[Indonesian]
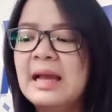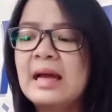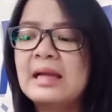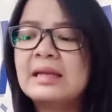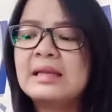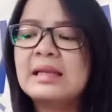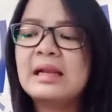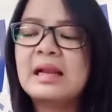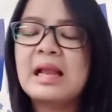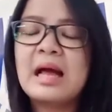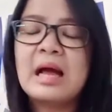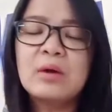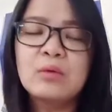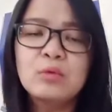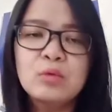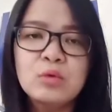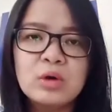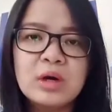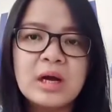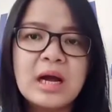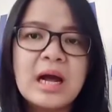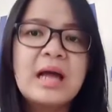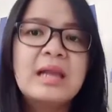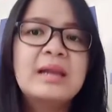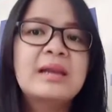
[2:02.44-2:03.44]
yang
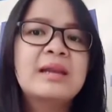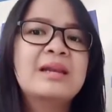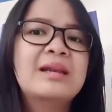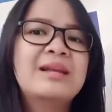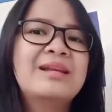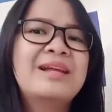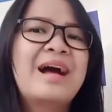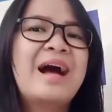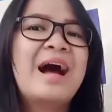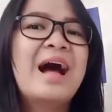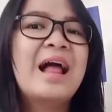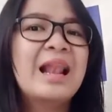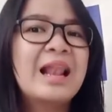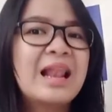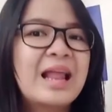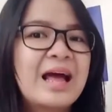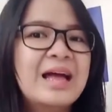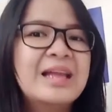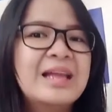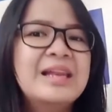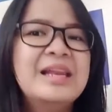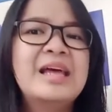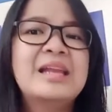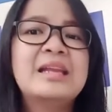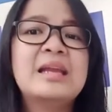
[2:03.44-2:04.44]
dilakukan
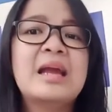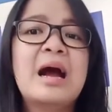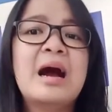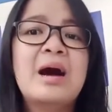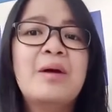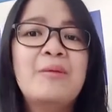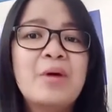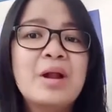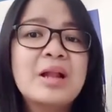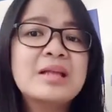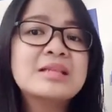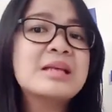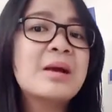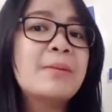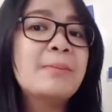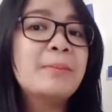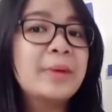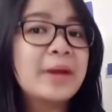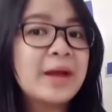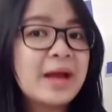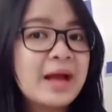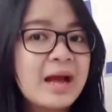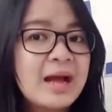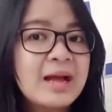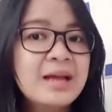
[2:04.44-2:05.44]
Allah dari awal
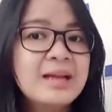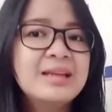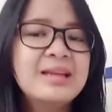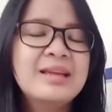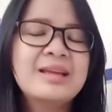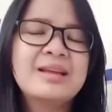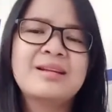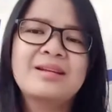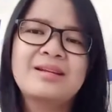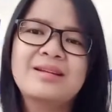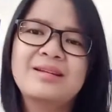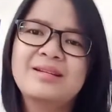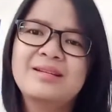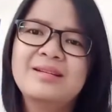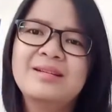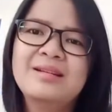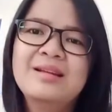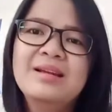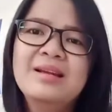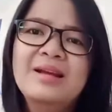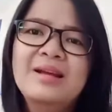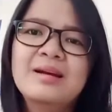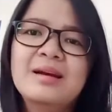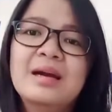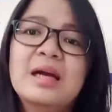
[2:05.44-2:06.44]
sampai akhir.
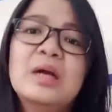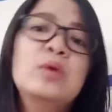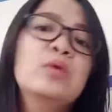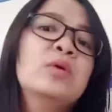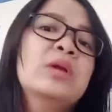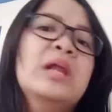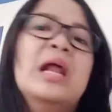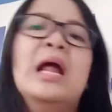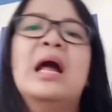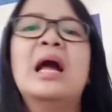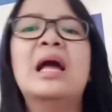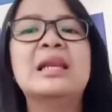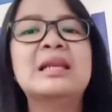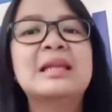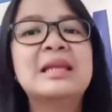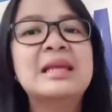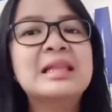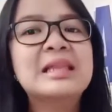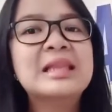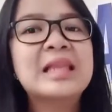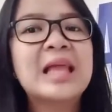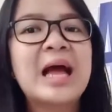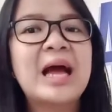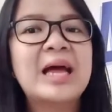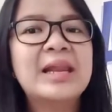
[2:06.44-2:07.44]
Kekurangan
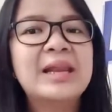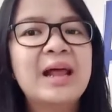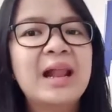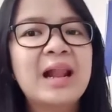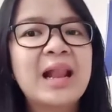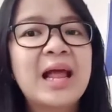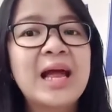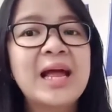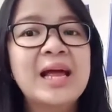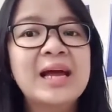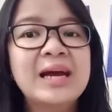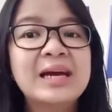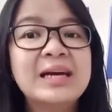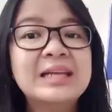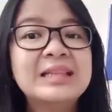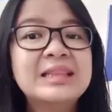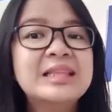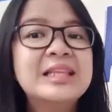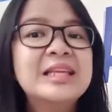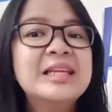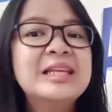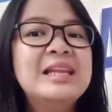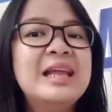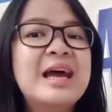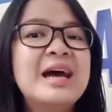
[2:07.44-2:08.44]
kita adalah
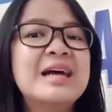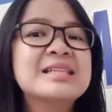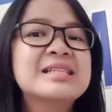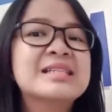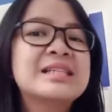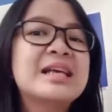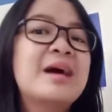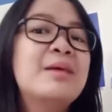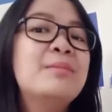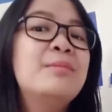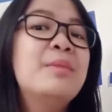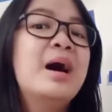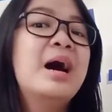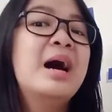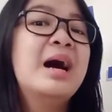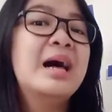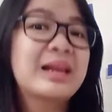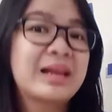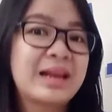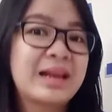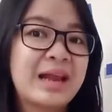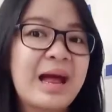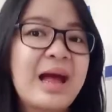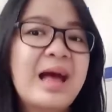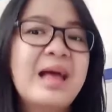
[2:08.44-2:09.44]

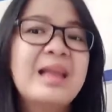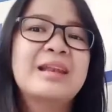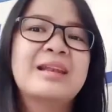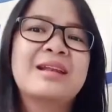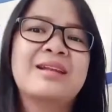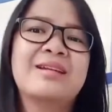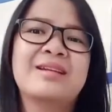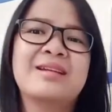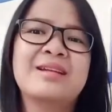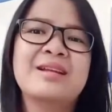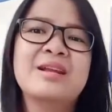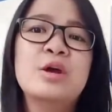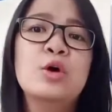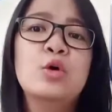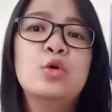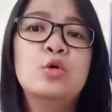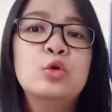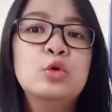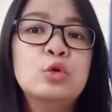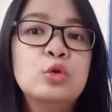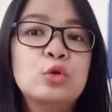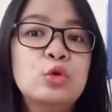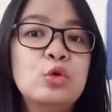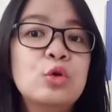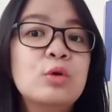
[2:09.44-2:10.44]
ketidaksabaran
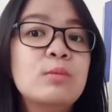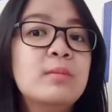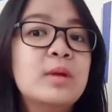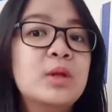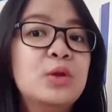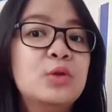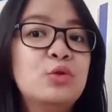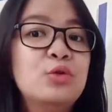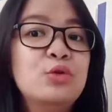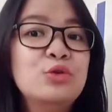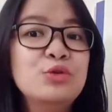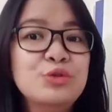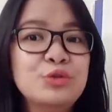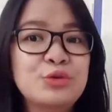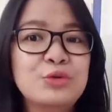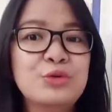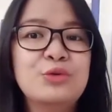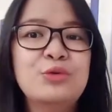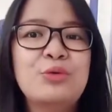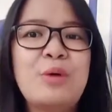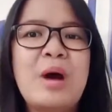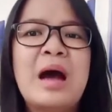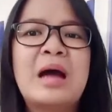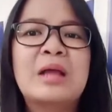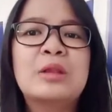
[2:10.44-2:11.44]
untuk
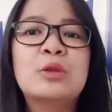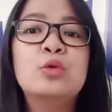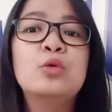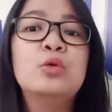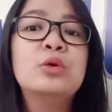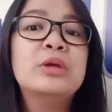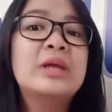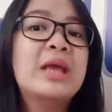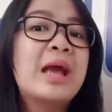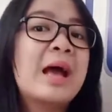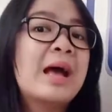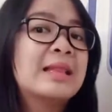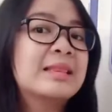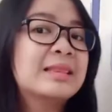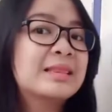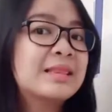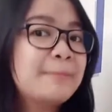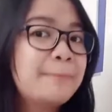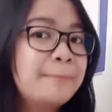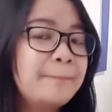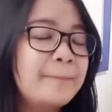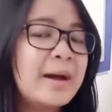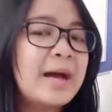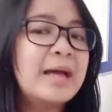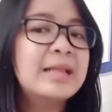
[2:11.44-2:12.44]
menunggu waktu yang
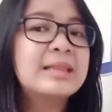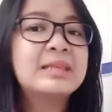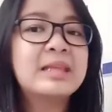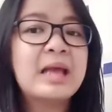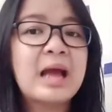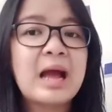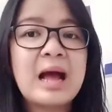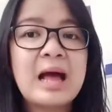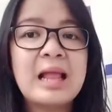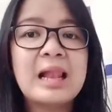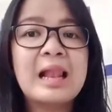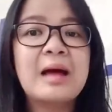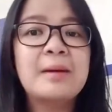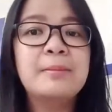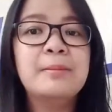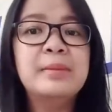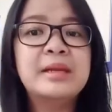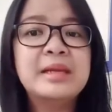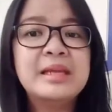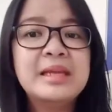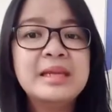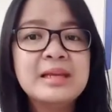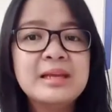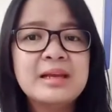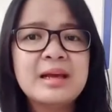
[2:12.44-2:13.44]
tempat yang Allah
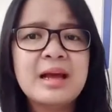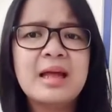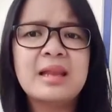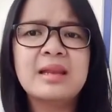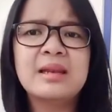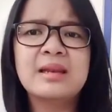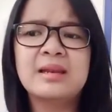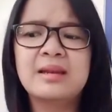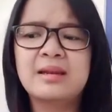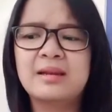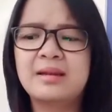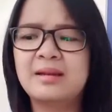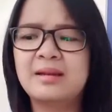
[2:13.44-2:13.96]
berikan,